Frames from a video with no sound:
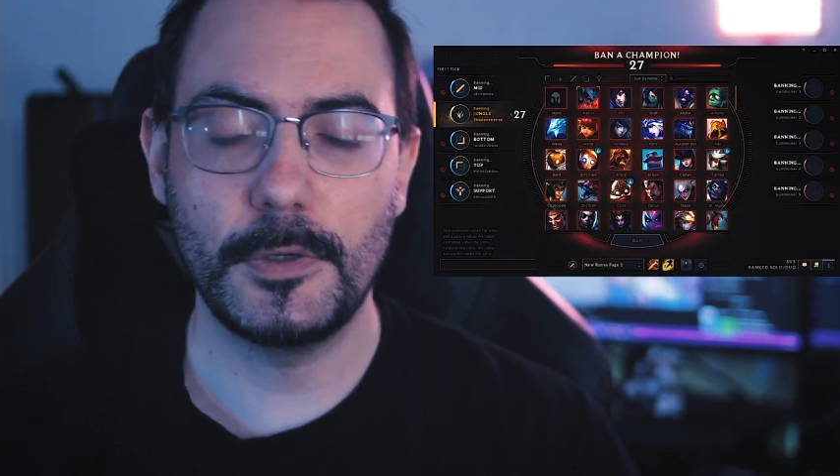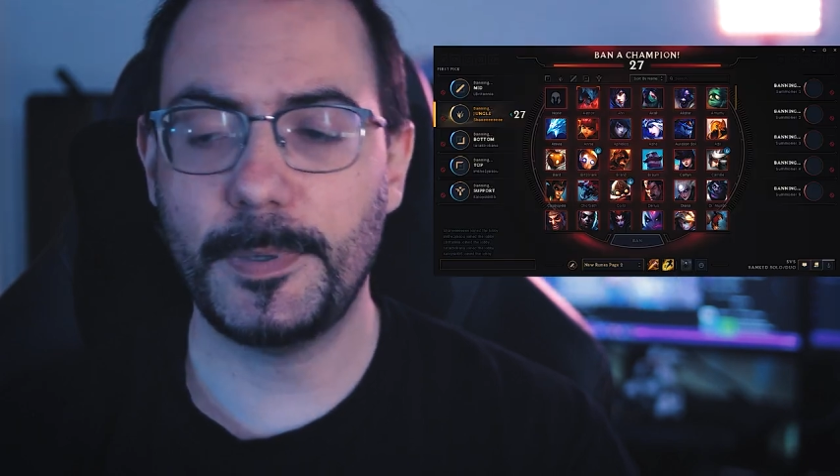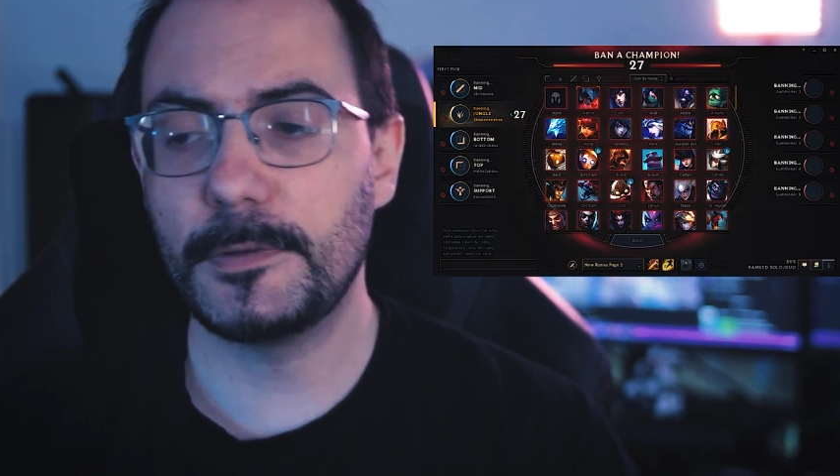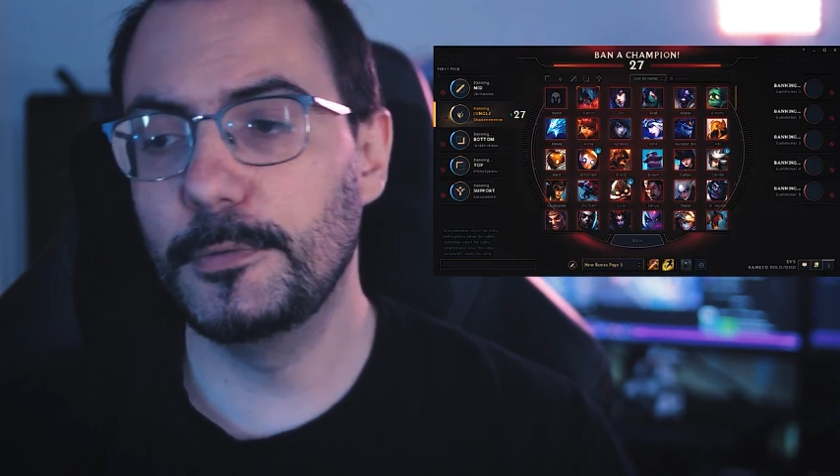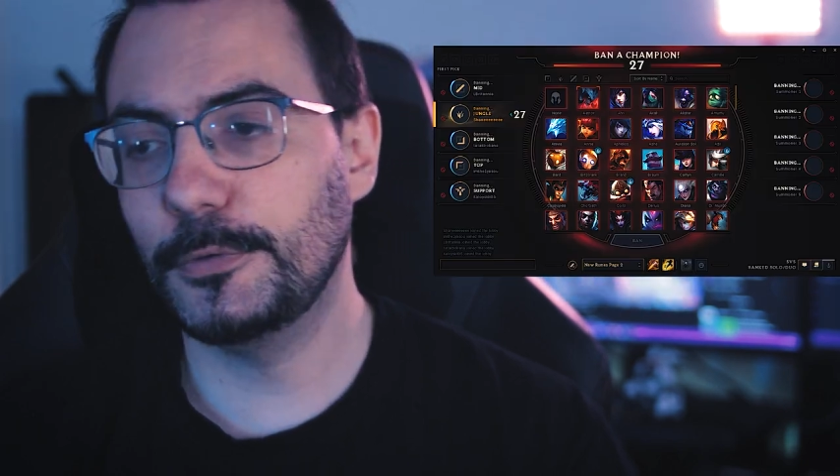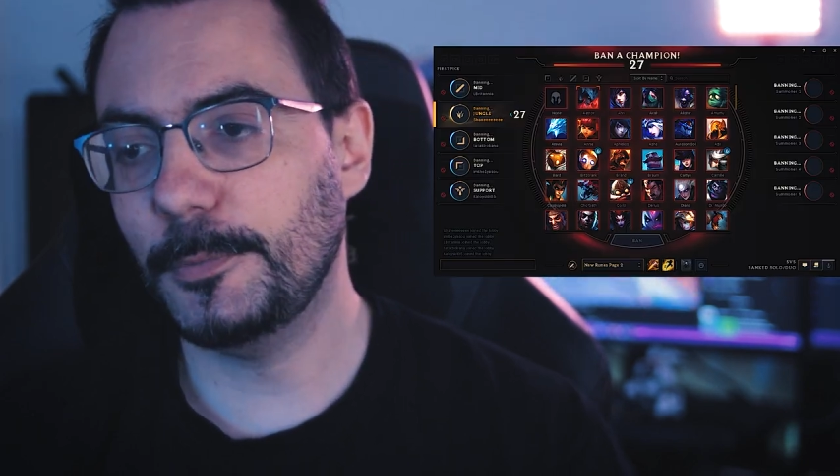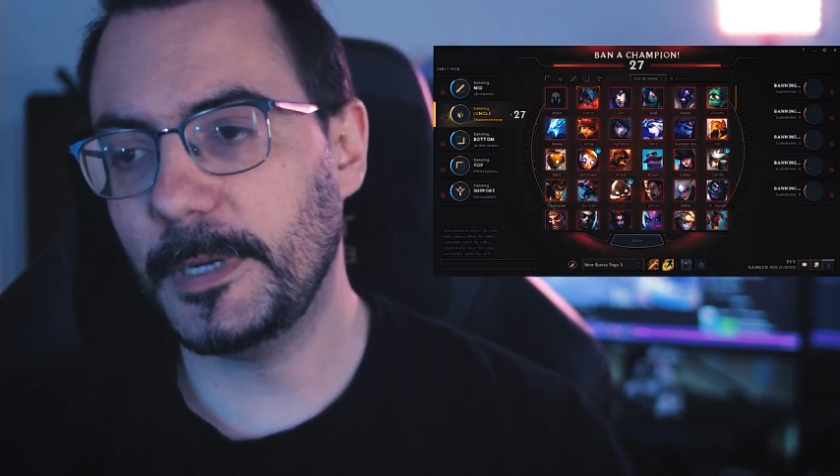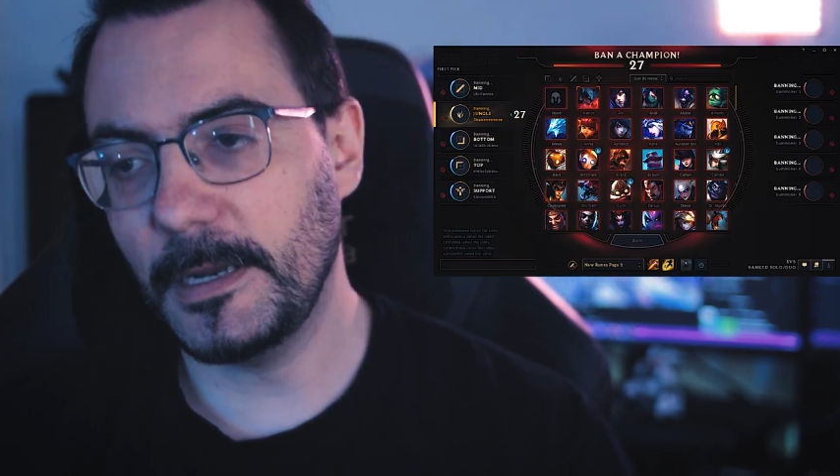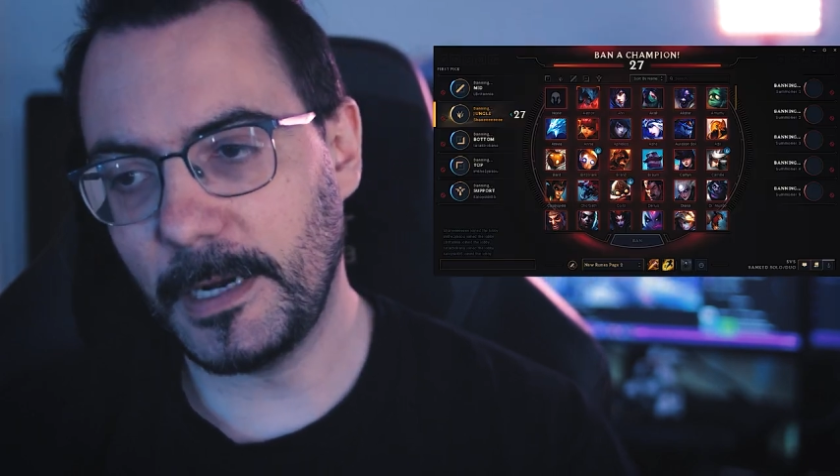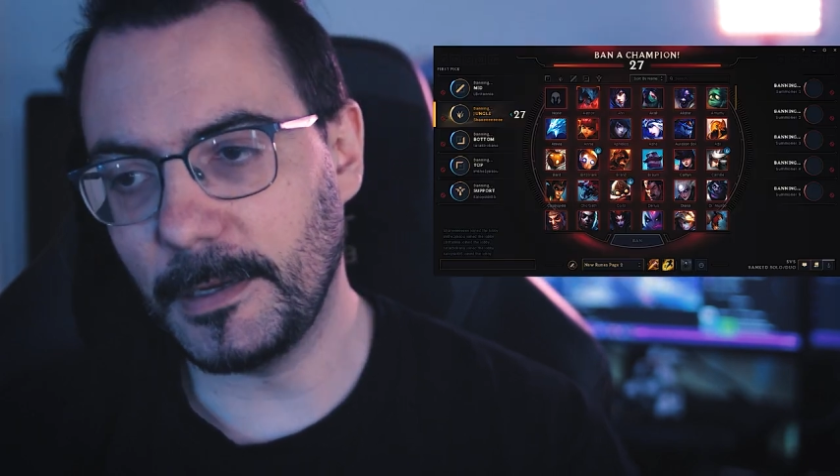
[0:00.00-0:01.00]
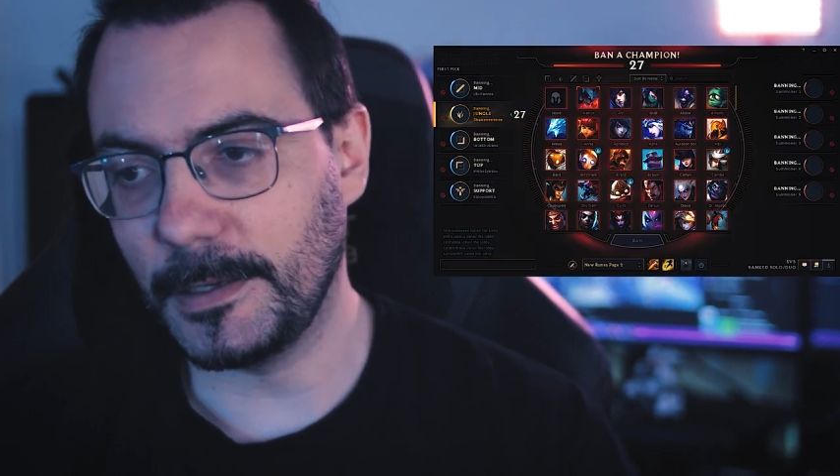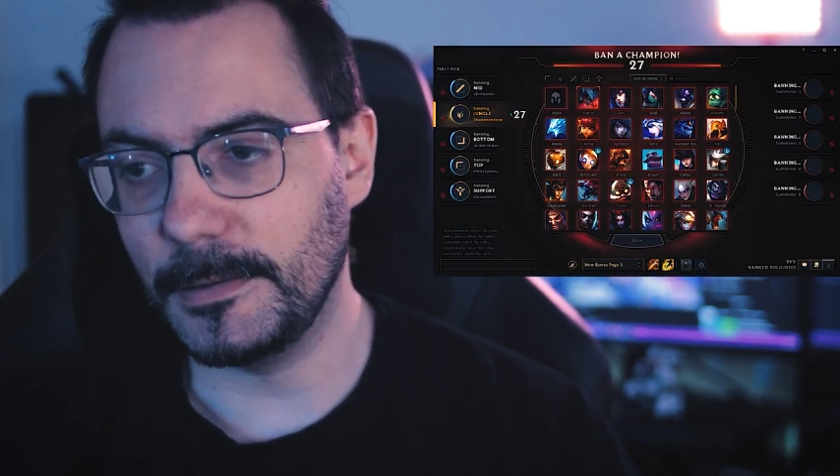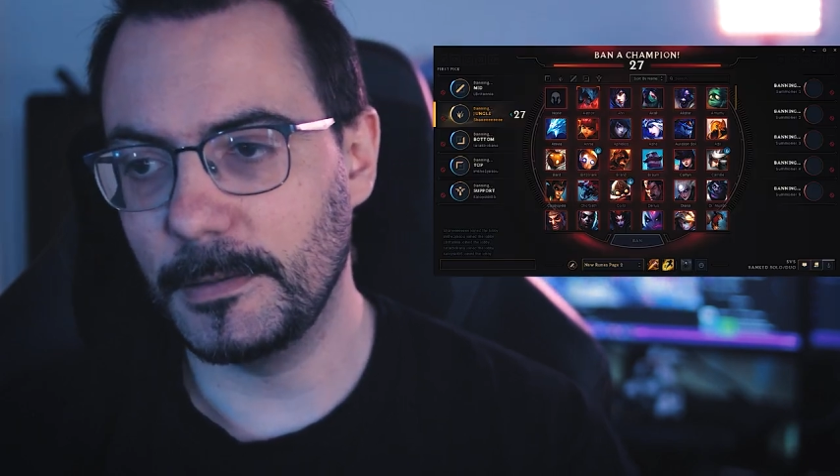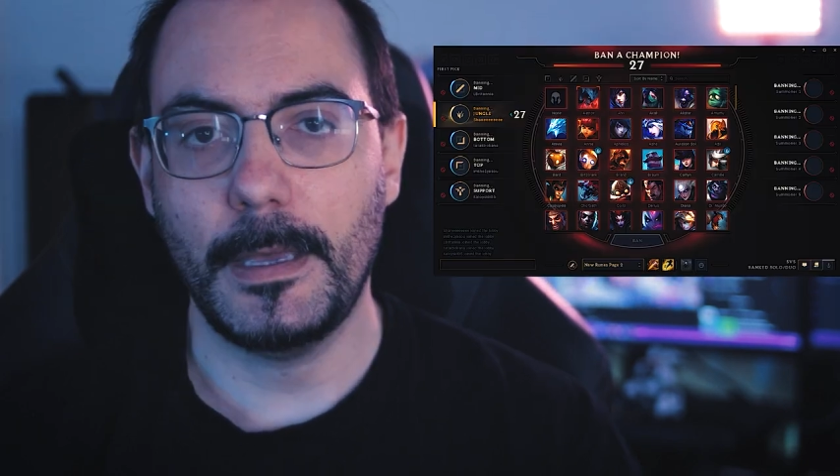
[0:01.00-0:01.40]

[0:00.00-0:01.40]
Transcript: soprattutto per le ranked.